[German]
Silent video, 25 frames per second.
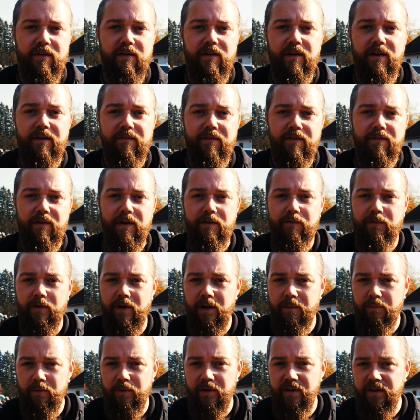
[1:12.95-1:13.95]
sondern wir werden
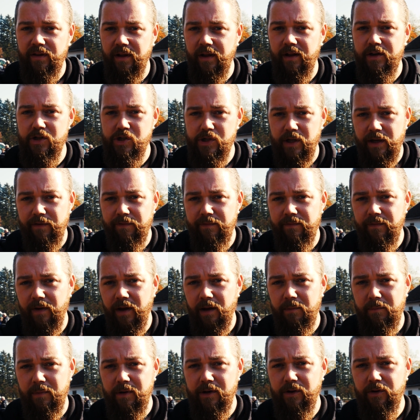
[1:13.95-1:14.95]
von der Polizei in
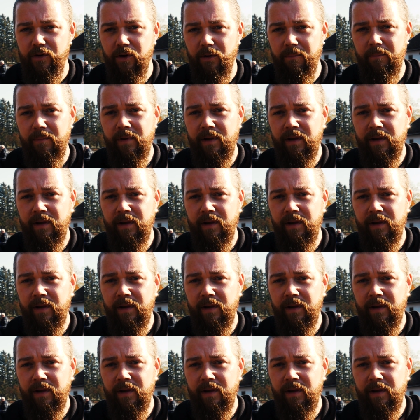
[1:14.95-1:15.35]
Streifenwagen mitgenommen.